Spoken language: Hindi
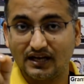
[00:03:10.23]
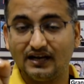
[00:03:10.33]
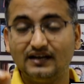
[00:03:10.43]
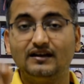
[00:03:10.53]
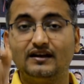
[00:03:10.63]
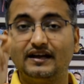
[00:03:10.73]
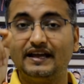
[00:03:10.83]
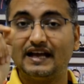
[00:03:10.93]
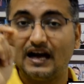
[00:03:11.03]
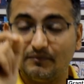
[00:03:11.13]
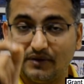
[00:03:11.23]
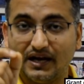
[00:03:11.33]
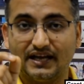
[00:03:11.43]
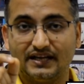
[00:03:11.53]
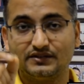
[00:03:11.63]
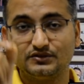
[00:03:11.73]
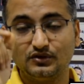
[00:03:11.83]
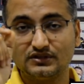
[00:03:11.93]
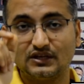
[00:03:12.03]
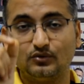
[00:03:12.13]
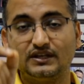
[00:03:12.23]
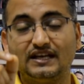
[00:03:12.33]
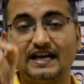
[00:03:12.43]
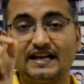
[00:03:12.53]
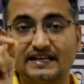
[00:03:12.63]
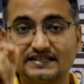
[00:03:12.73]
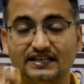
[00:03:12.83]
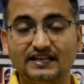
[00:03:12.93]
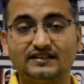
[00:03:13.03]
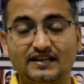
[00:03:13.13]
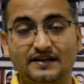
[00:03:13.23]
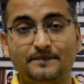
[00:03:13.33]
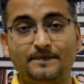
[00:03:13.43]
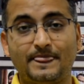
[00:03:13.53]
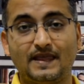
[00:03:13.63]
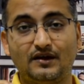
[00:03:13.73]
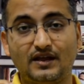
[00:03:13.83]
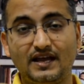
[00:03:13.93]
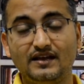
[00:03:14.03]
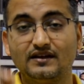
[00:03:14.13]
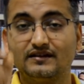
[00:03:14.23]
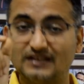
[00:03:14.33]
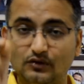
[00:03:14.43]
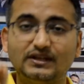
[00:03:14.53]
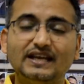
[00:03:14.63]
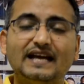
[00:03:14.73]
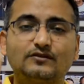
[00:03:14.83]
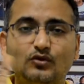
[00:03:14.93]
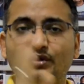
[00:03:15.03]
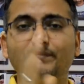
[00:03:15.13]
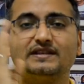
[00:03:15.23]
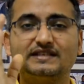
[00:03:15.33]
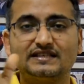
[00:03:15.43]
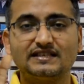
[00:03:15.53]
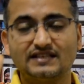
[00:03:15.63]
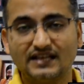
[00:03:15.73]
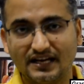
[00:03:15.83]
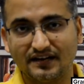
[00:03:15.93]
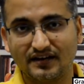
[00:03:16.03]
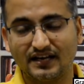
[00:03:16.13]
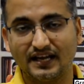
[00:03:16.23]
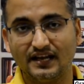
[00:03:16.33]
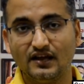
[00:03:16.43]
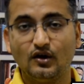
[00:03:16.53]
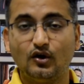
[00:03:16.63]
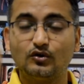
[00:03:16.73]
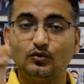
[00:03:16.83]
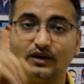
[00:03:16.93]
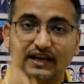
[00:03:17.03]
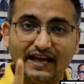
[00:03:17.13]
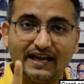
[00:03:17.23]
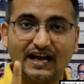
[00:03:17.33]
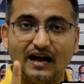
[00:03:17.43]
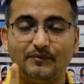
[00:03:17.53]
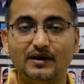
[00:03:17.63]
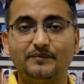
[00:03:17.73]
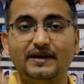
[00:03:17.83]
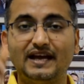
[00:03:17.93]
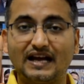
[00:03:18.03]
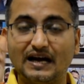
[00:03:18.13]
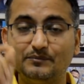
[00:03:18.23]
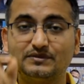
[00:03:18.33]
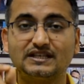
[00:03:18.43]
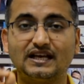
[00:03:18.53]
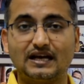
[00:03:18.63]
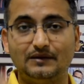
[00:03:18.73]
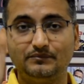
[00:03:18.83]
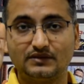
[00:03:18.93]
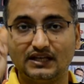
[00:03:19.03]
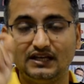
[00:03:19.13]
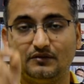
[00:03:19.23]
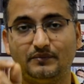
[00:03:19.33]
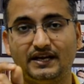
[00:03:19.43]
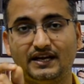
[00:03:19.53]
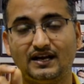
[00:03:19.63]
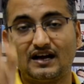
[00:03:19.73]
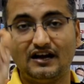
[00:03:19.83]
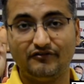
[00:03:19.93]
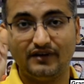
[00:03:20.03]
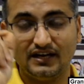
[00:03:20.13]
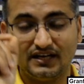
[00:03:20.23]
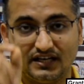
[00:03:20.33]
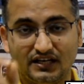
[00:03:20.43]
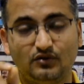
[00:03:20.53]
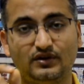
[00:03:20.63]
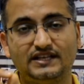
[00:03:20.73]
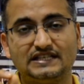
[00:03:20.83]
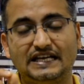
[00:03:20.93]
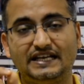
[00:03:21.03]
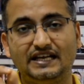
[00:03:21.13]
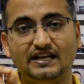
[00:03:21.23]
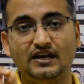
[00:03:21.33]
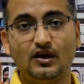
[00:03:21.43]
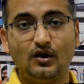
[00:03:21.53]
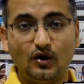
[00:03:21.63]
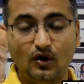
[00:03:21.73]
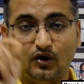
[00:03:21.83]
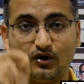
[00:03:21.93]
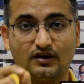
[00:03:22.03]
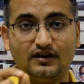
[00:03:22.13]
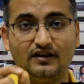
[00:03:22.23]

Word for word: का इकामा है जो सऊदी के रेजिडेंट हैं ओके सऊदी या कोई भी जीसीसी कंट्री के और उनके इकामा में कम से कम तीन महीना का वैलिडिटी होनी चाहिए और